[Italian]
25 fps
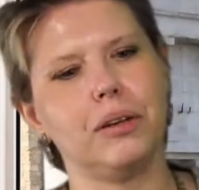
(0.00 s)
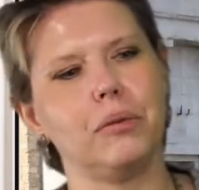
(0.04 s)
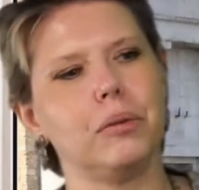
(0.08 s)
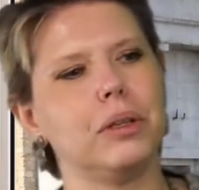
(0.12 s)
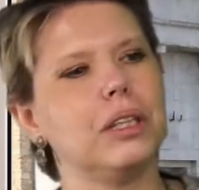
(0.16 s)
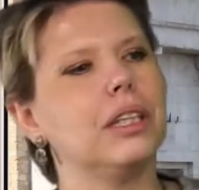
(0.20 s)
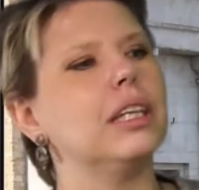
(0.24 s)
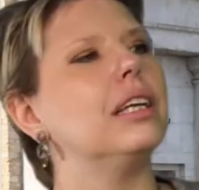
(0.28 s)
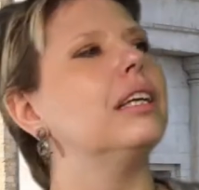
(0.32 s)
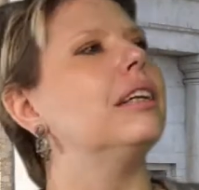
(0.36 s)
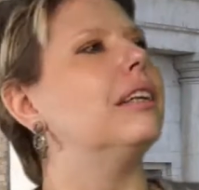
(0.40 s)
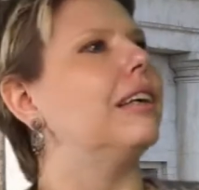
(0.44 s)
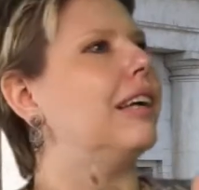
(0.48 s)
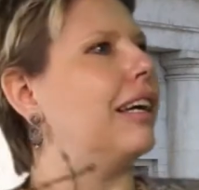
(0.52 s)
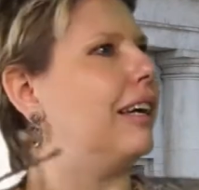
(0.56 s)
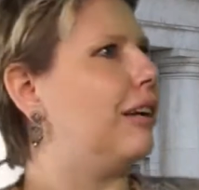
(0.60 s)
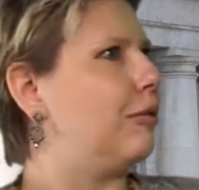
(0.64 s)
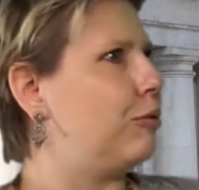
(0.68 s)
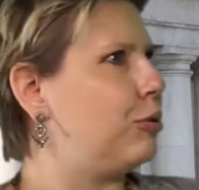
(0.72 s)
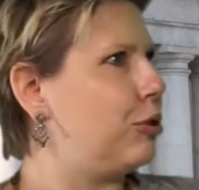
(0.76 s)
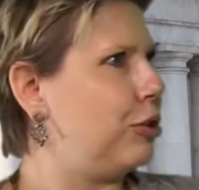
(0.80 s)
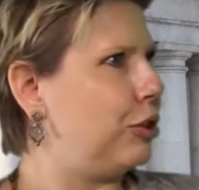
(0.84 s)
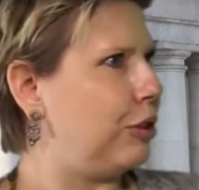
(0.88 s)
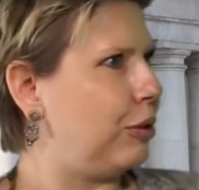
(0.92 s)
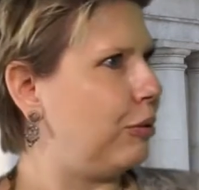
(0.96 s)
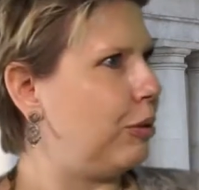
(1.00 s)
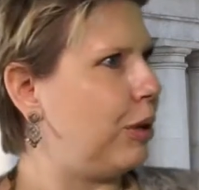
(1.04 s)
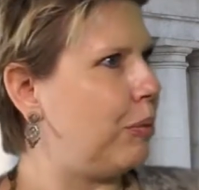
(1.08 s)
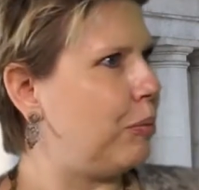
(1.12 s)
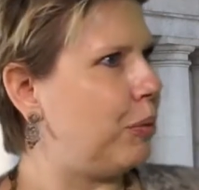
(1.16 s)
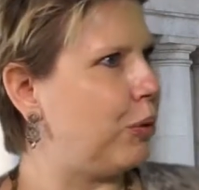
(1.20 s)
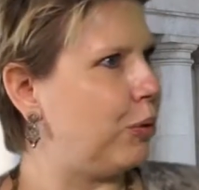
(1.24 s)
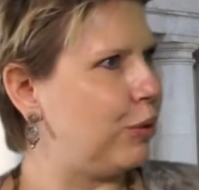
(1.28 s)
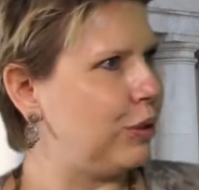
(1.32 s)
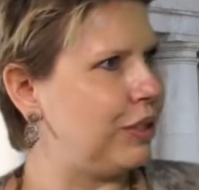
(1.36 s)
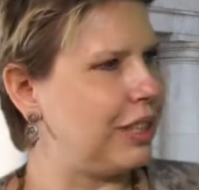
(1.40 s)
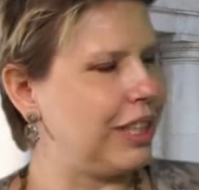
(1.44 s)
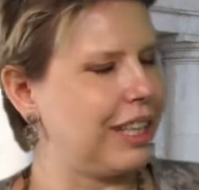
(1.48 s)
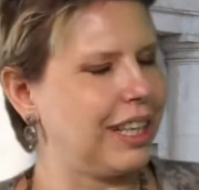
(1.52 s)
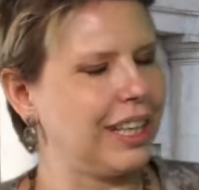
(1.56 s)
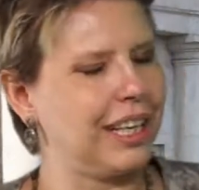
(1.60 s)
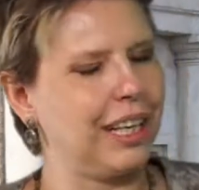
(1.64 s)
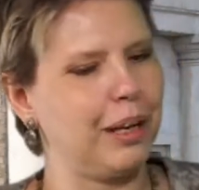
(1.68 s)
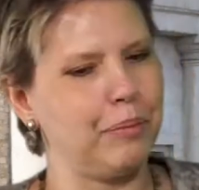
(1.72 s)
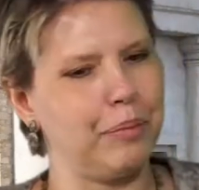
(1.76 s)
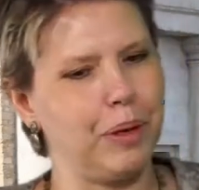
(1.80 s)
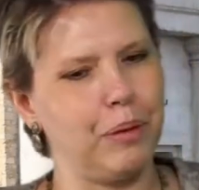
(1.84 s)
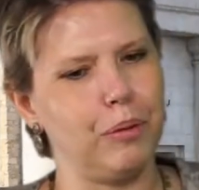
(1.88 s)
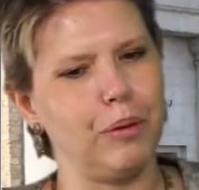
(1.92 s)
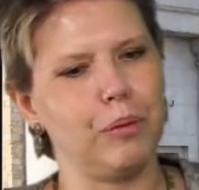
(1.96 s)
E quindi è uscita una mostra
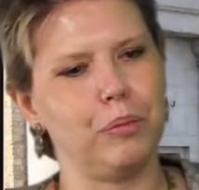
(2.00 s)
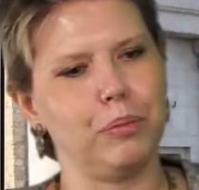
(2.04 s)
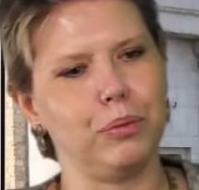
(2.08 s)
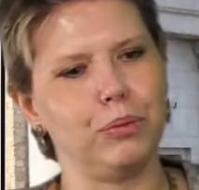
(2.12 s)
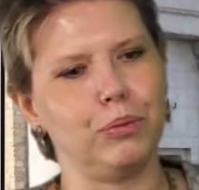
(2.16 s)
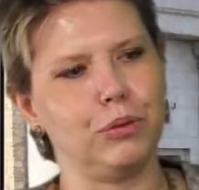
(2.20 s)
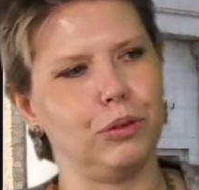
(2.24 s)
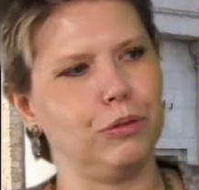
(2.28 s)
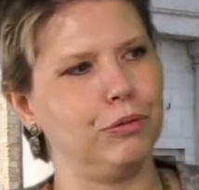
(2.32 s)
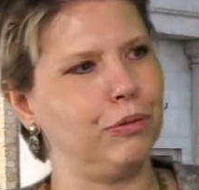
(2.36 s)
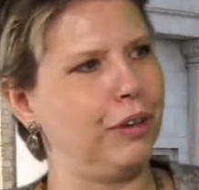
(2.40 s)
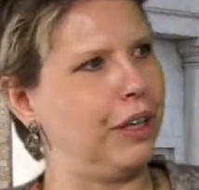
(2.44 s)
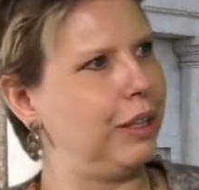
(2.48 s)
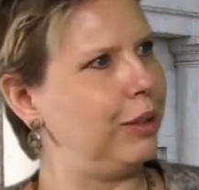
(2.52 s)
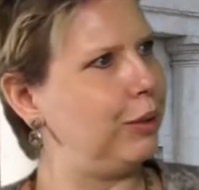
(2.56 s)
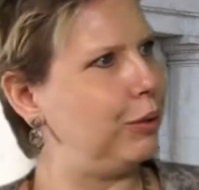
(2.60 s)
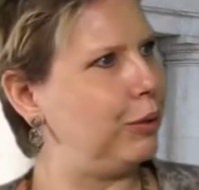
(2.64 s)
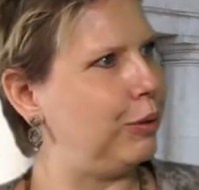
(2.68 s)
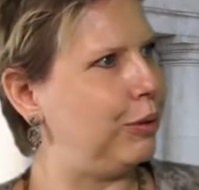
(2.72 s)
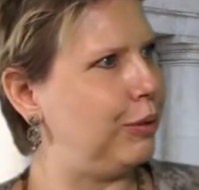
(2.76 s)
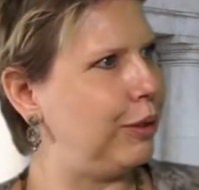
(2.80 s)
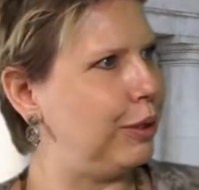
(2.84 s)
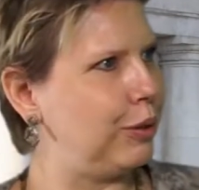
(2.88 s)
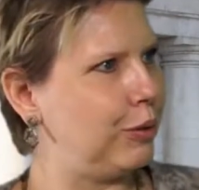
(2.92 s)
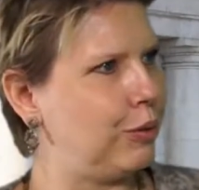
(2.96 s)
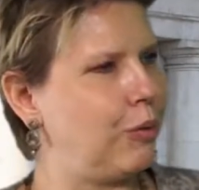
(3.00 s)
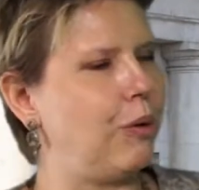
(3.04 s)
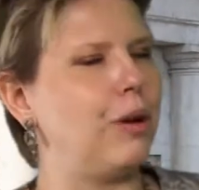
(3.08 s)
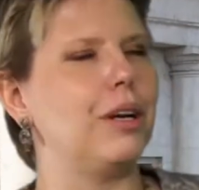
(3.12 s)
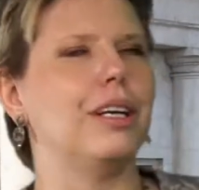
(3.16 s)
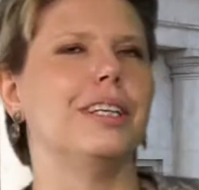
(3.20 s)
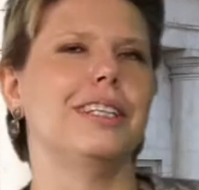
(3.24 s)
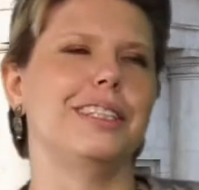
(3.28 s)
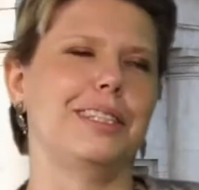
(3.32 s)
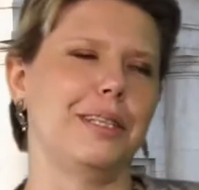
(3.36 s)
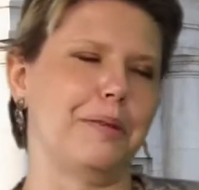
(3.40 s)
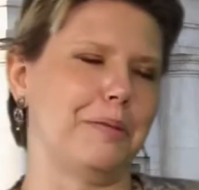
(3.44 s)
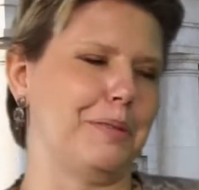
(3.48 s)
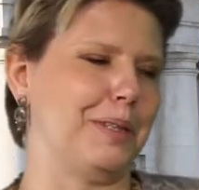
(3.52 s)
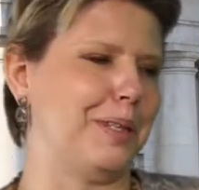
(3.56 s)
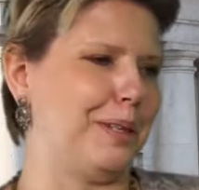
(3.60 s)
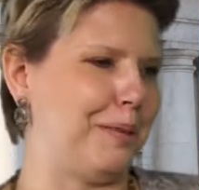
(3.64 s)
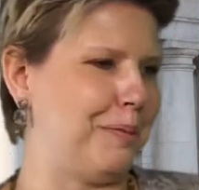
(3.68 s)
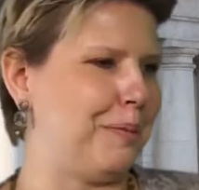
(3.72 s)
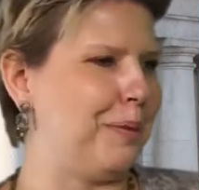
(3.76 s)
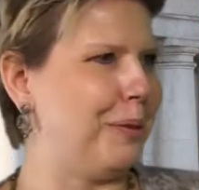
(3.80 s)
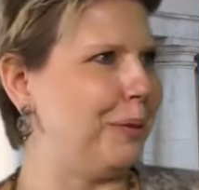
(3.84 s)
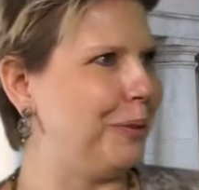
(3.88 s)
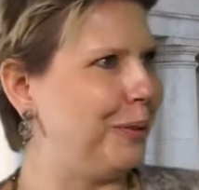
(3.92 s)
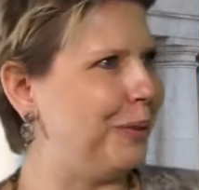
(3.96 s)
che abbiamo appunto fatto a scuola e ne siamo
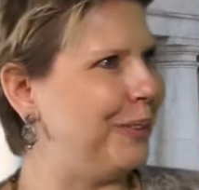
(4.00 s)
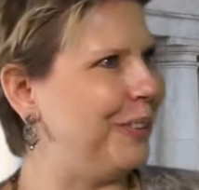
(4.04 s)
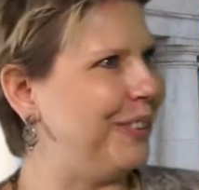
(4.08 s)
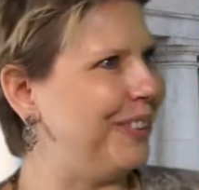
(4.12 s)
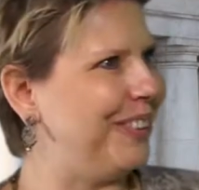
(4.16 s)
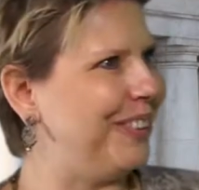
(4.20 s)
stati molto,